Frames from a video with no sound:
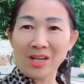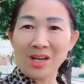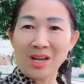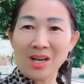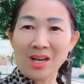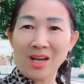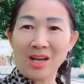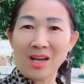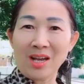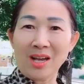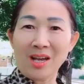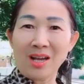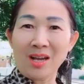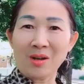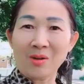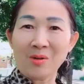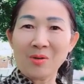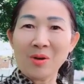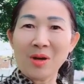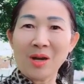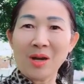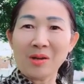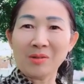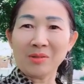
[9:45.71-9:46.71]
啊，过
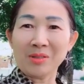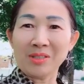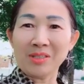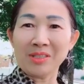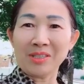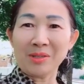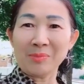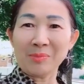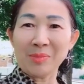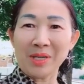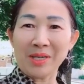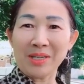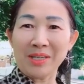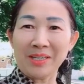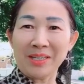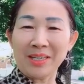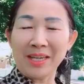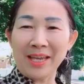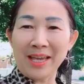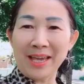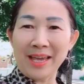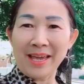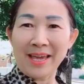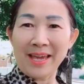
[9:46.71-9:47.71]
好自己每一
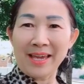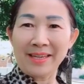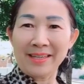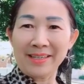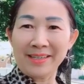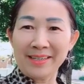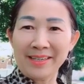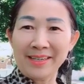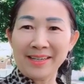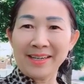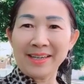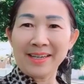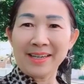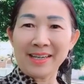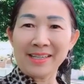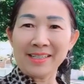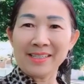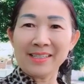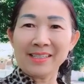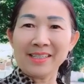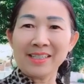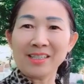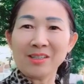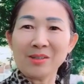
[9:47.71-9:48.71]
天，给
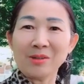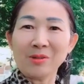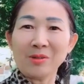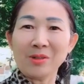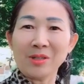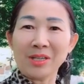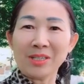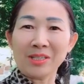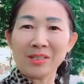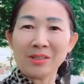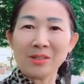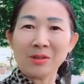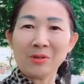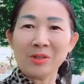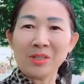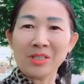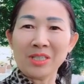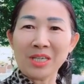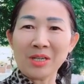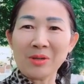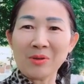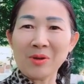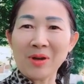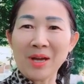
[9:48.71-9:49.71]
自己多的多一
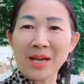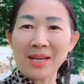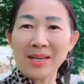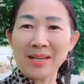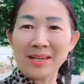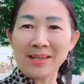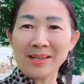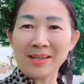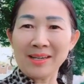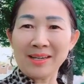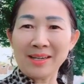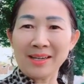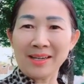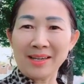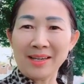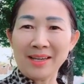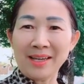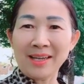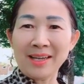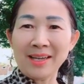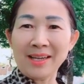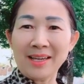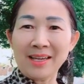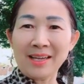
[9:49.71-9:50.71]
些快乐，
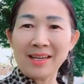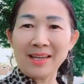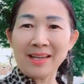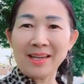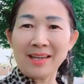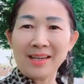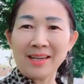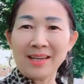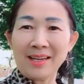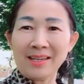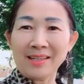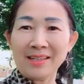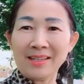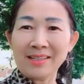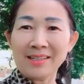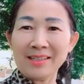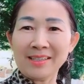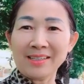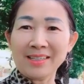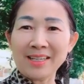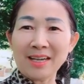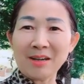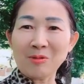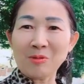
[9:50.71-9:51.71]
呃，
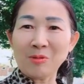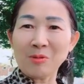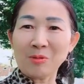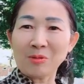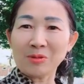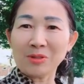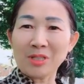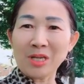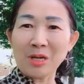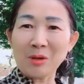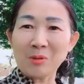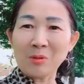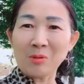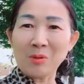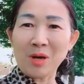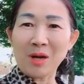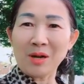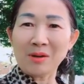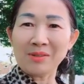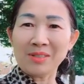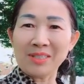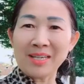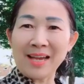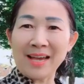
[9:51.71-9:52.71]
照照顾
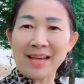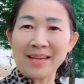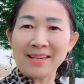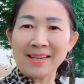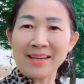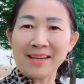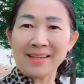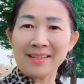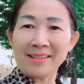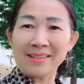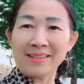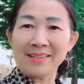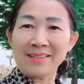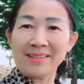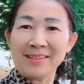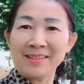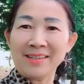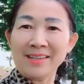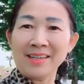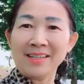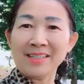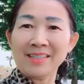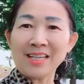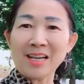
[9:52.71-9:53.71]
好家人，
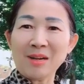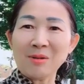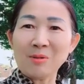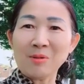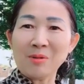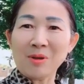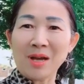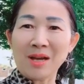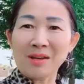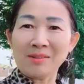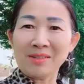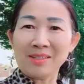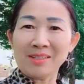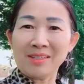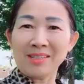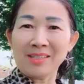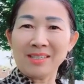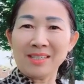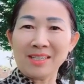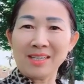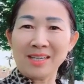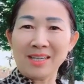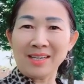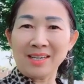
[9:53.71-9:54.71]
照顾好自
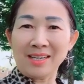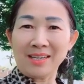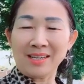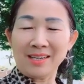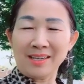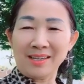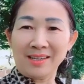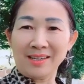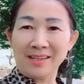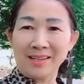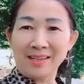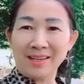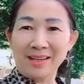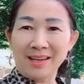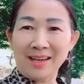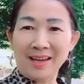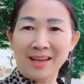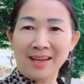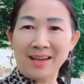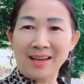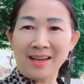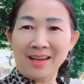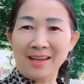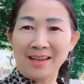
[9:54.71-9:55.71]
己，
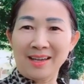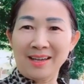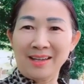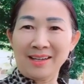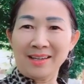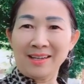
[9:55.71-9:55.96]
啊，